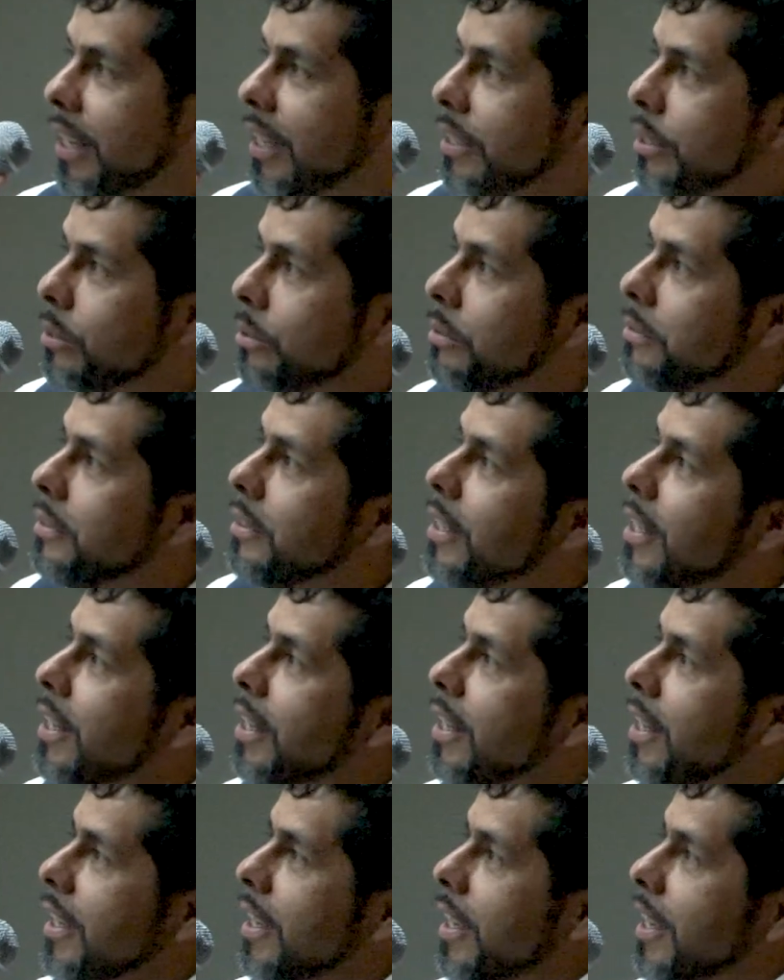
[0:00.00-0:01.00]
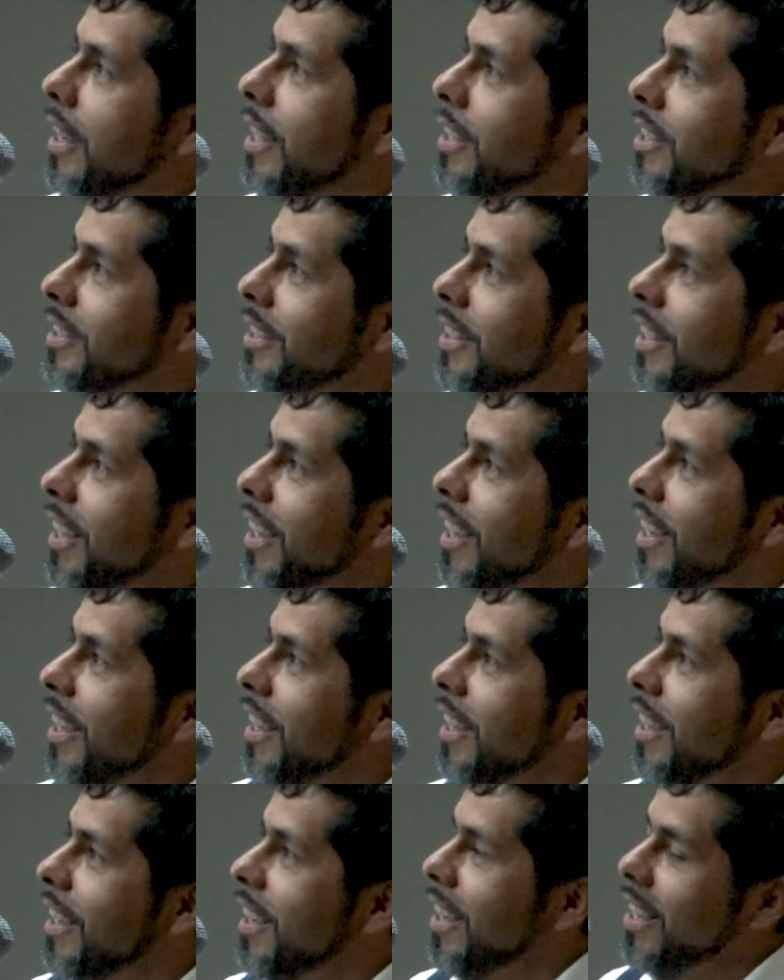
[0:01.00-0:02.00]
caso,
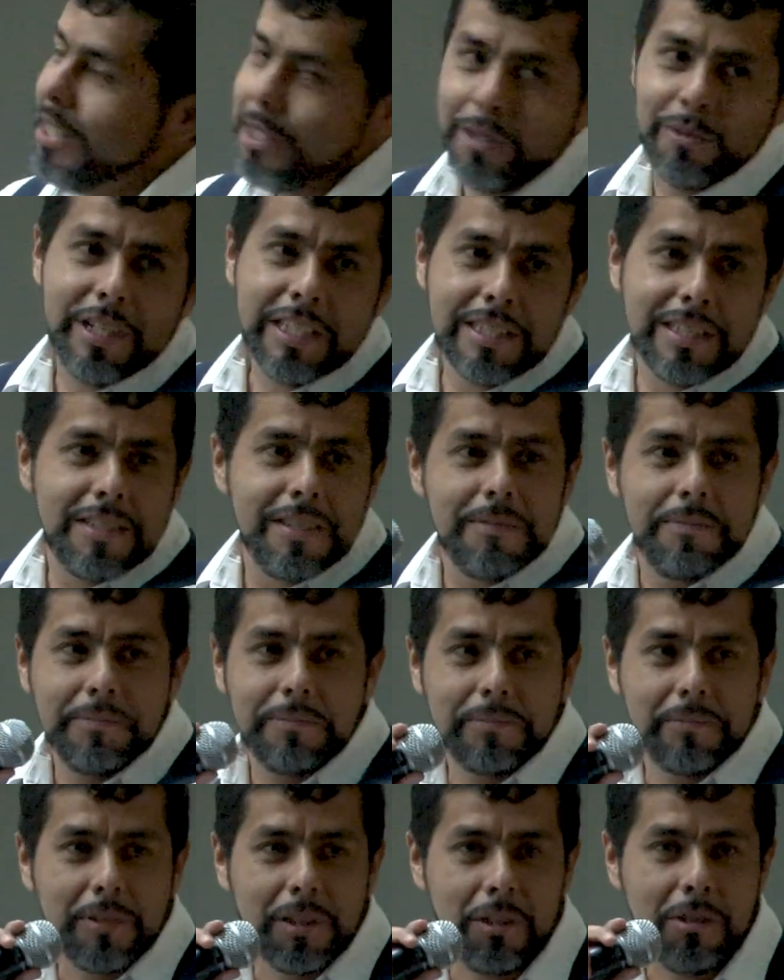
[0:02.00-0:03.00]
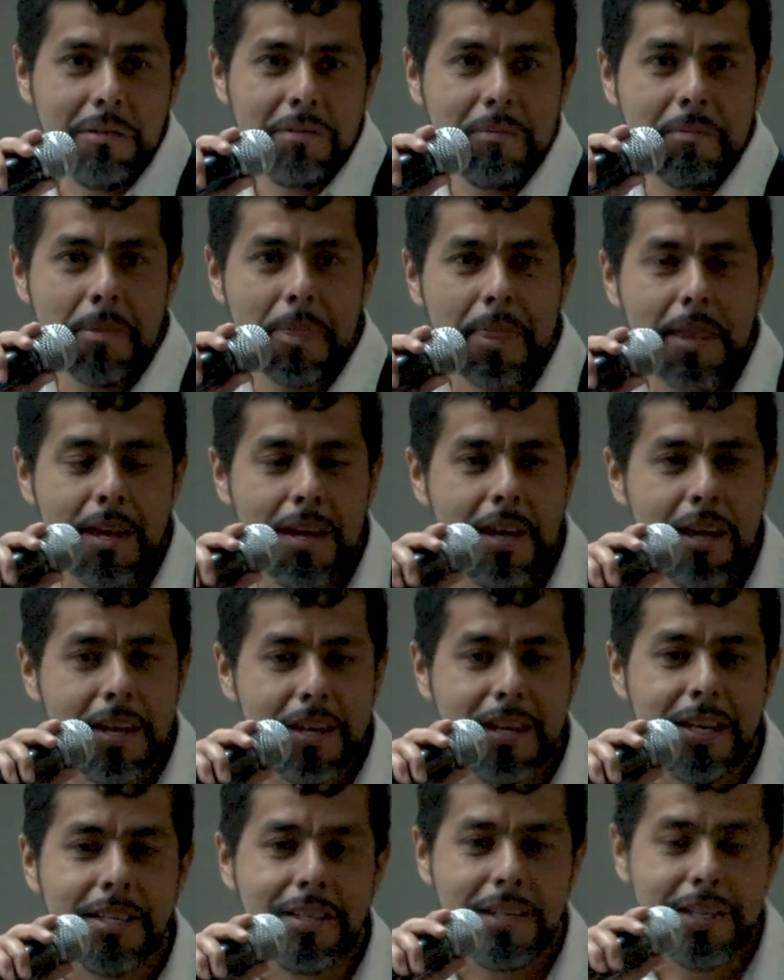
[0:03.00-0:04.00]
este, esto es, ¿no?
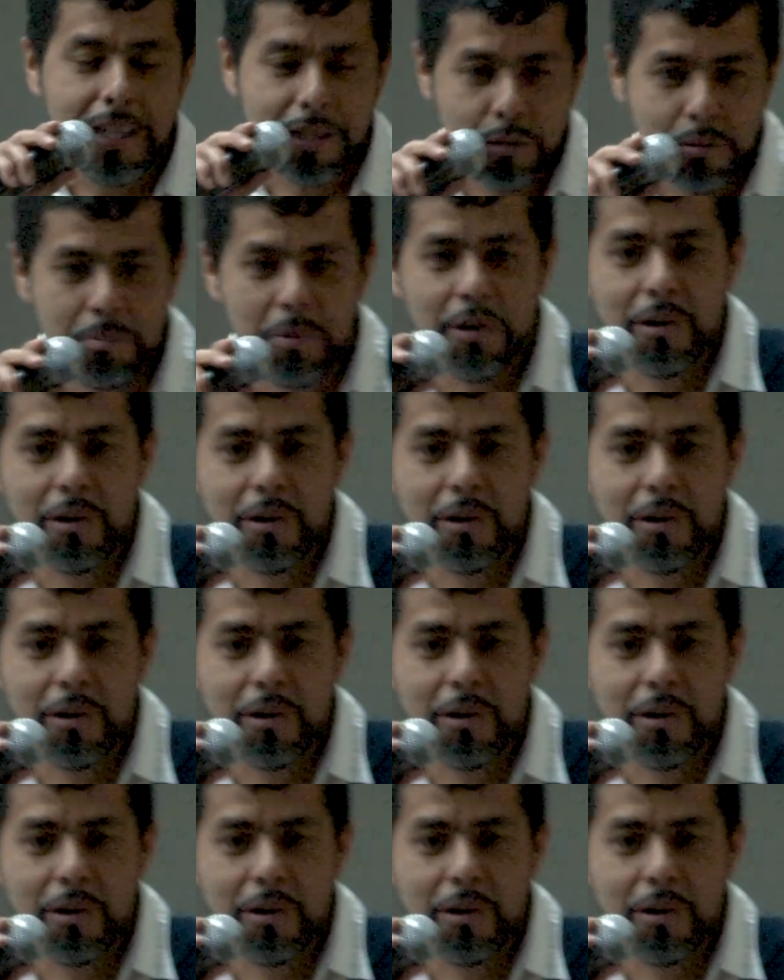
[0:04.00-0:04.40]
Y, es un